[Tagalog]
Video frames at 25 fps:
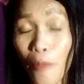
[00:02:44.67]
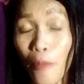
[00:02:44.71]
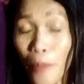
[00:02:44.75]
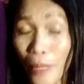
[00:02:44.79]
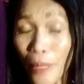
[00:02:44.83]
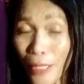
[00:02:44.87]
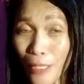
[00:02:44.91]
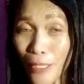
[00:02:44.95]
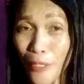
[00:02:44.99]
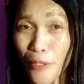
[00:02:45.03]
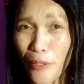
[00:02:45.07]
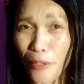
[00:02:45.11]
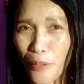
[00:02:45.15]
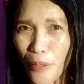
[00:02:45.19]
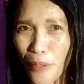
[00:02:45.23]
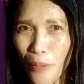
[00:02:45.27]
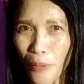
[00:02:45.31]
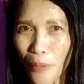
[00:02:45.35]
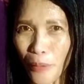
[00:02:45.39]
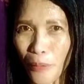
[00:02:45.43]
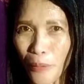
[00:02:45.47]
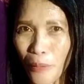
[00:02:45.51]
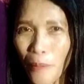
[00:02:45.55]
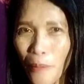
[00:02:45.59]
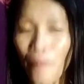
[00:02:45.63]
well, you
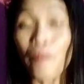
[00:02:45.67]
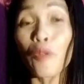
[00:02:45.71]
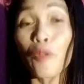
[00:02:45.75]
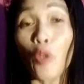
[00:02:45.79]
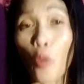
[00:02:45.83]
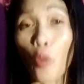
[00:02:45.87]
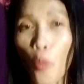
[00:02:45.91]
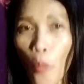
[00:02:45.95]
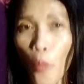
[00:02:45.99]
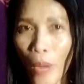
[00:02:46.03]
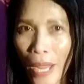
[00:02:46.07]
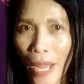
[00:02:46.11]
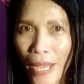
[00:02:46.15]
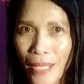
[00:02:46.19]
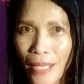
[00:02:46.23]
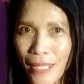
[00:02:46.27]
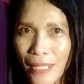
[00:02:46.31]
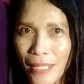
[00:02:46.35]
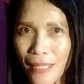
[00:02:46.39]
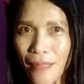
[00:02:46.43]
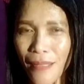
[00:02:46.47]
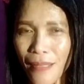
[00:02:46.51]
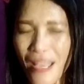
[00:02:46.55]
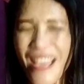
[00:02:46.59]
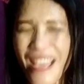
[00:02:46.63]
know,
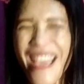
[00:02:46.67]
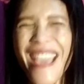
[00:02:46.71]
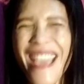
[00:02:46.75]
waste.